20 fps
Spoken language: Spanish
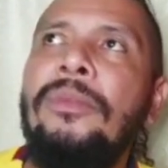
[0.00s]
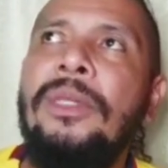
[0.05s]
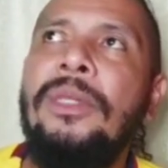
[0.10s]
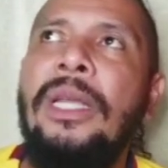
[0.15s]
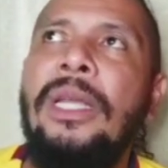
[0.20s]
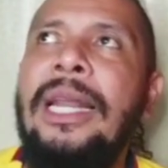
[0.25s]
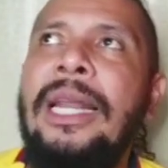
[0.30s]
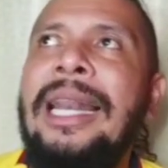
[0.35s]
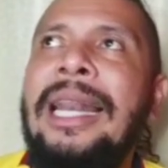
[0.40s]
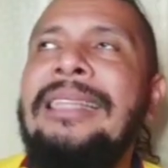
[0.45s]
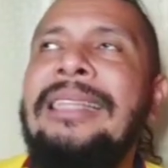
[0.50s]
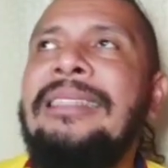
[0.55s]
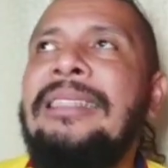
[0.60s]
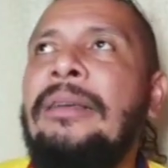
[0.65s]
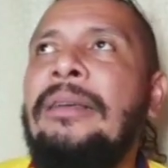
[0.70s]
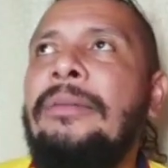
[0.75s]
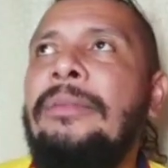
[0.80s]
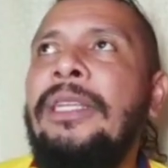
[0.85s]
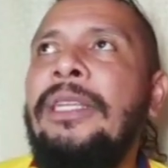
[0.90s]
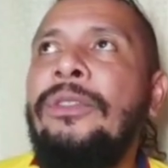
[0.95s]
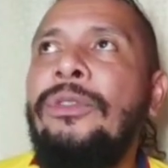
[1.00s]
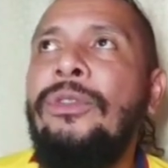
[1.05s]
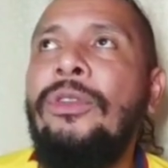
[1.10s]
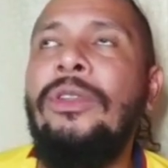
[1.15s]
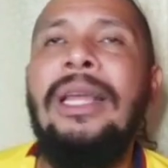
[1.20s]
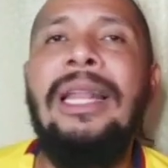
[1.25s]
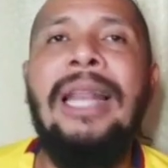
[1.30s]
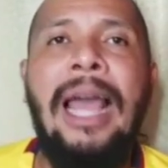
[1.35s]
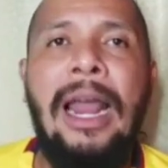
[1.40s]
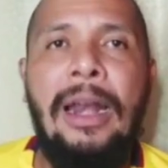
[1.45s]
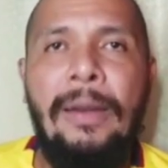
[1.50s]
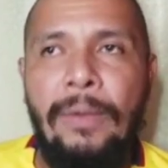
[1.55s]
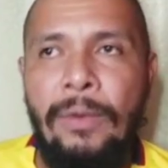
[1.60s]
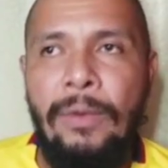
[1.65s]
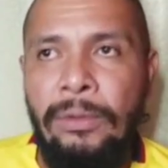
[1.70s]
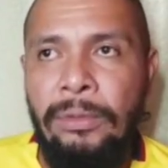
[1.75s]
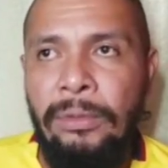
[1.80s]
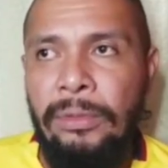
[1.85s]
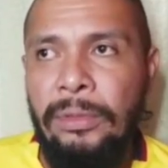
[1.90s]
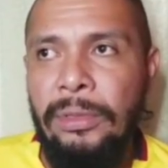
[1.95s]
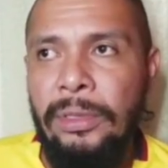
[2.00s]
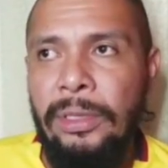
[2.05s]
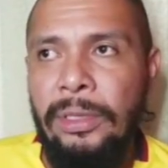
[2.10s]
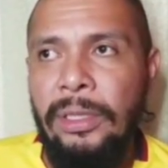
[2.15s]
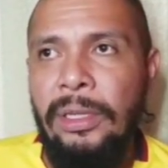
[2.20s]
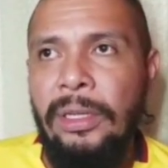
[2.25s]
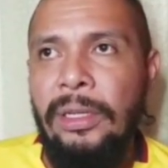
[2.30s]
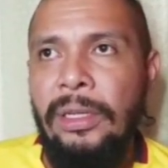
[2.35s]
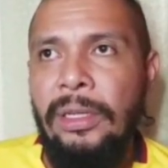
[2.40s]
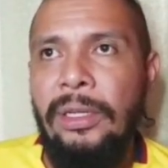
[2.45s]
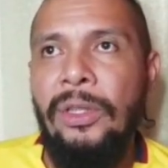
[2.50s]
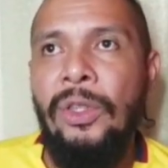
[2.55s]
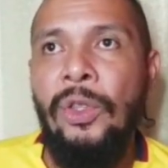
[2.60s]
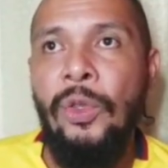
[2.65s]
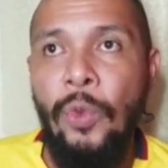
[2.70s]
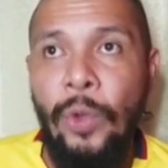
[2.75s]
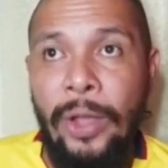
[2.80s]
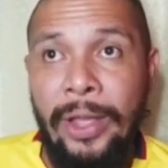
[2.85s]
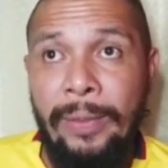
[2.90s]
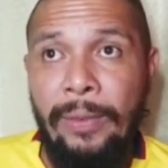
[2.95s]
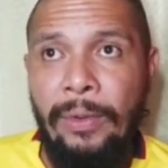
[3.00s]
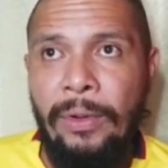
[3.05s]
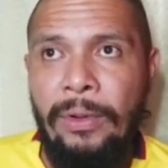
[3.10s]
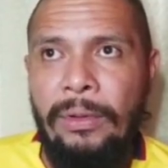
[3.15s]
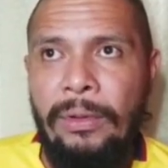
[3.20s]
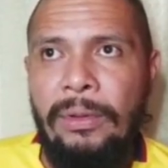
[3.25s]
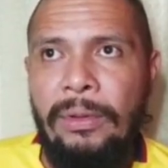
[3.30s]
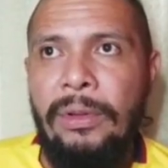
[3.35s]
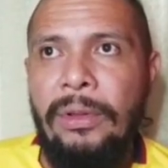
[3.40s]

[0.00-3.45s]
el lanzamiento del álbum nuevo,